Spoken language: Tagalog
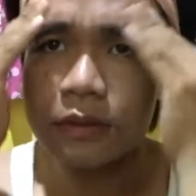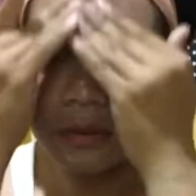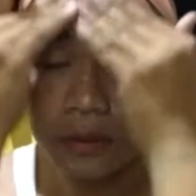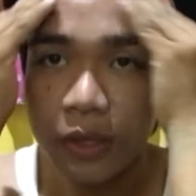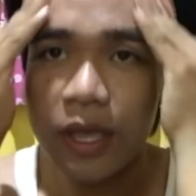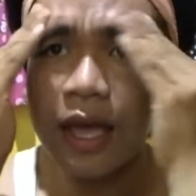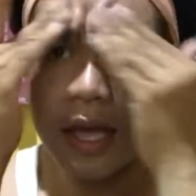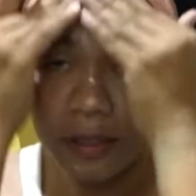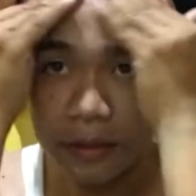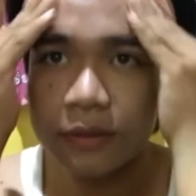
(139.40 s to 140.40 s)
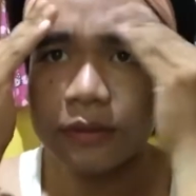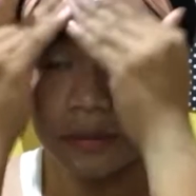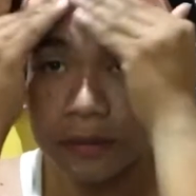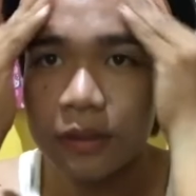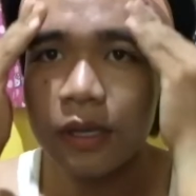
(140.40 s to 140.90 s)
So, yan.
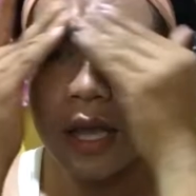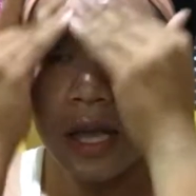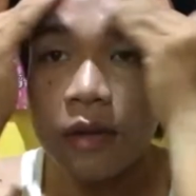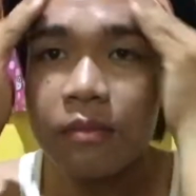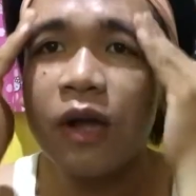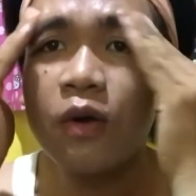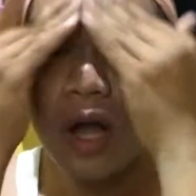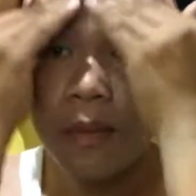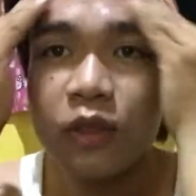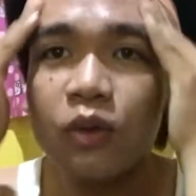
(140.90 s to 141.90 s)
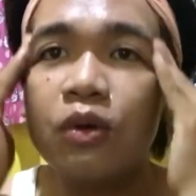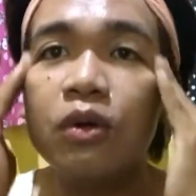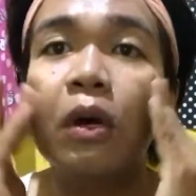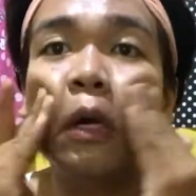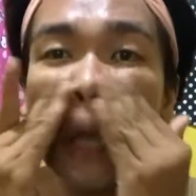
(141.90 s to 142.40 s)
Bago ka
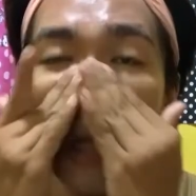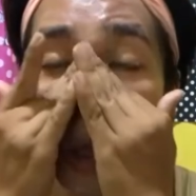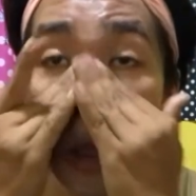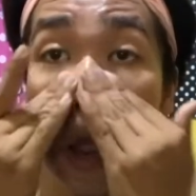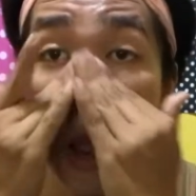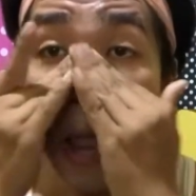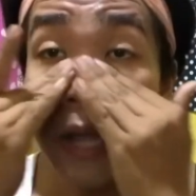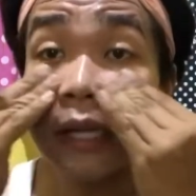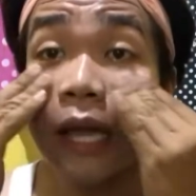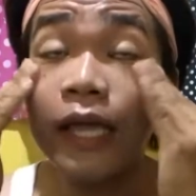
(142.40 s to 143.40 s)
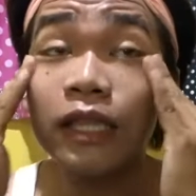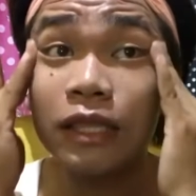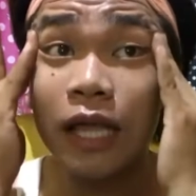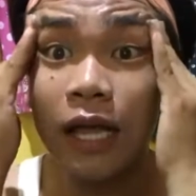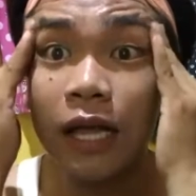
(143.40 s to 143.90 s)
matulog, kahit
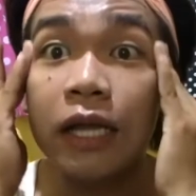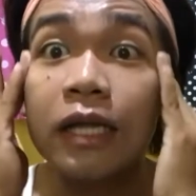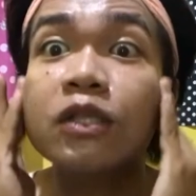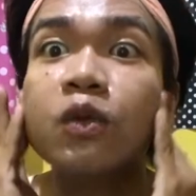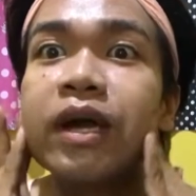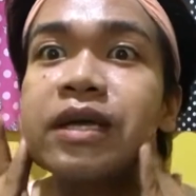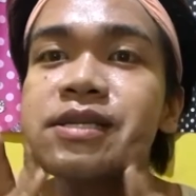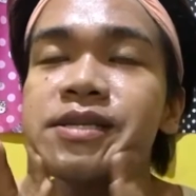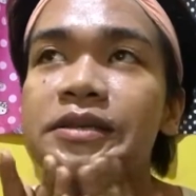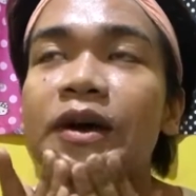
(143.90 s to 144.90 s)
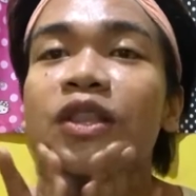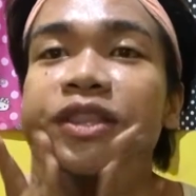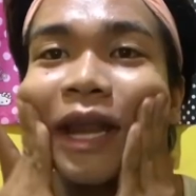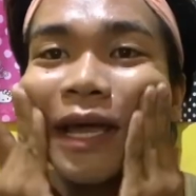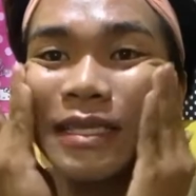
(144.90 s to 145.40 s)
na twice o
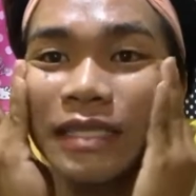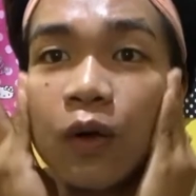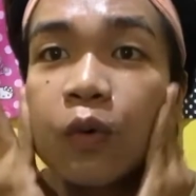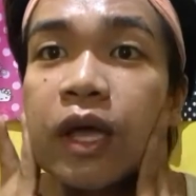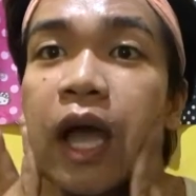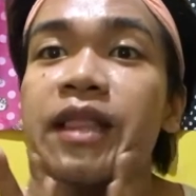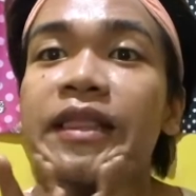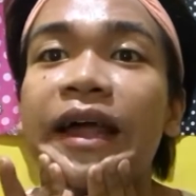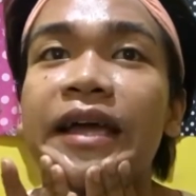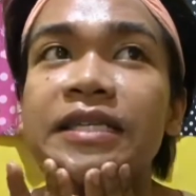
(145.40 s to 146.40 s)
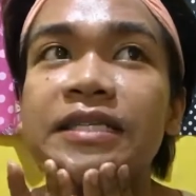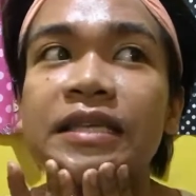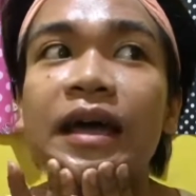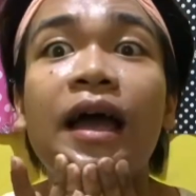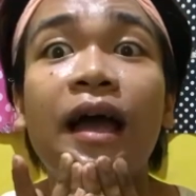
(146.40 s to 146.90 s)
thrice a week, ay
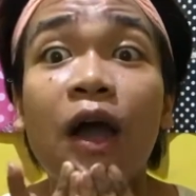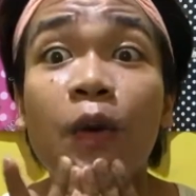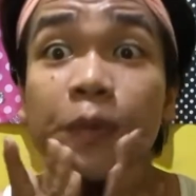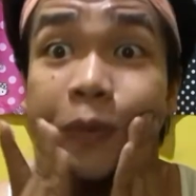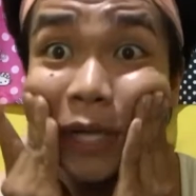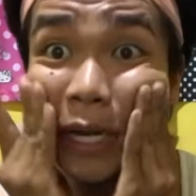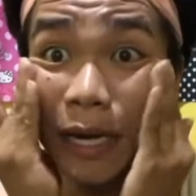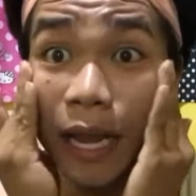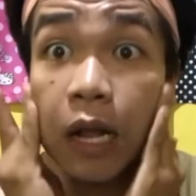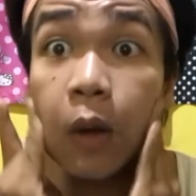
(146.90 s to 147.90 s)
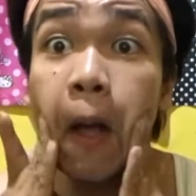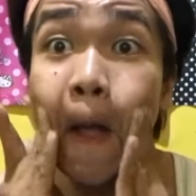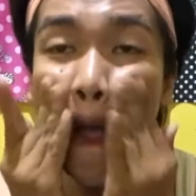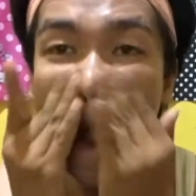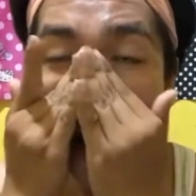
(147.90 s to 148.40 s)
thrice a week mo siya ginagawa,